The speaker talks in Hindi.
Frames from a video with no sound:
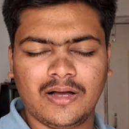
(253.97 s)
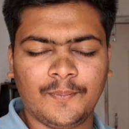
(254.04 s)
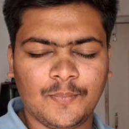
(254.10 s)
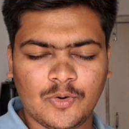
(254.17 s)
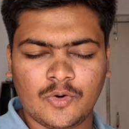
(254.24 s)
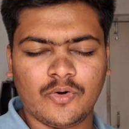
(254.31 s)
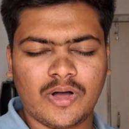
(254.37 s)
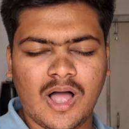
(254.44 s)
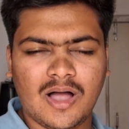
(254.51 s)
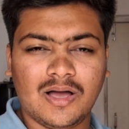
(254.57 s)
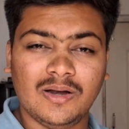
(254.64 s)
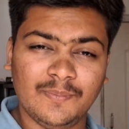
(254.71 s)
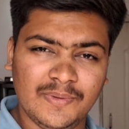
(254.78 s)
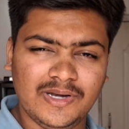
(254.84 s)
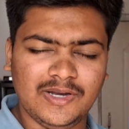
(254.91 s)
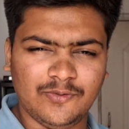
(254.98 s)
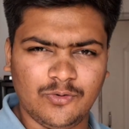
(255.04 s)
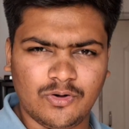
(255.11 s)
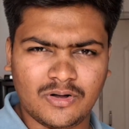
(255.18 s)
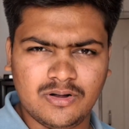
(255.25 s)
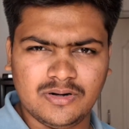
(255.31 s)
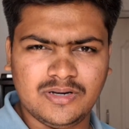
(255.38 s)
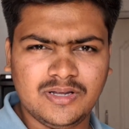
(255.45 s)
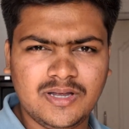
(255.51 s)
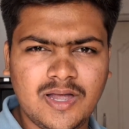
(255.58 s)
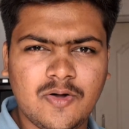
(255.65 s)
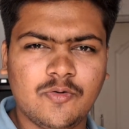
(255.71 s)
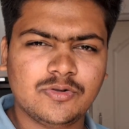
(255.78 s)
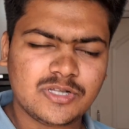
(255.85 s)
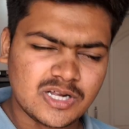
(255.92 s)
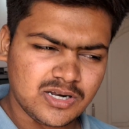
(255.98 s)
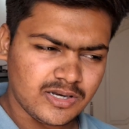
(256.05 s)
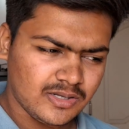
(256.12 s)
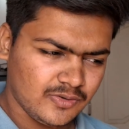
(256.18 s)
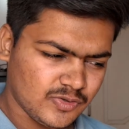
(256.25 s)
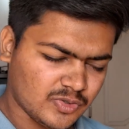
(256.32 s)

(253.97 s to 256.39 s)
अपलोड होगा कल मिनी व्लॉग ठीक है उधर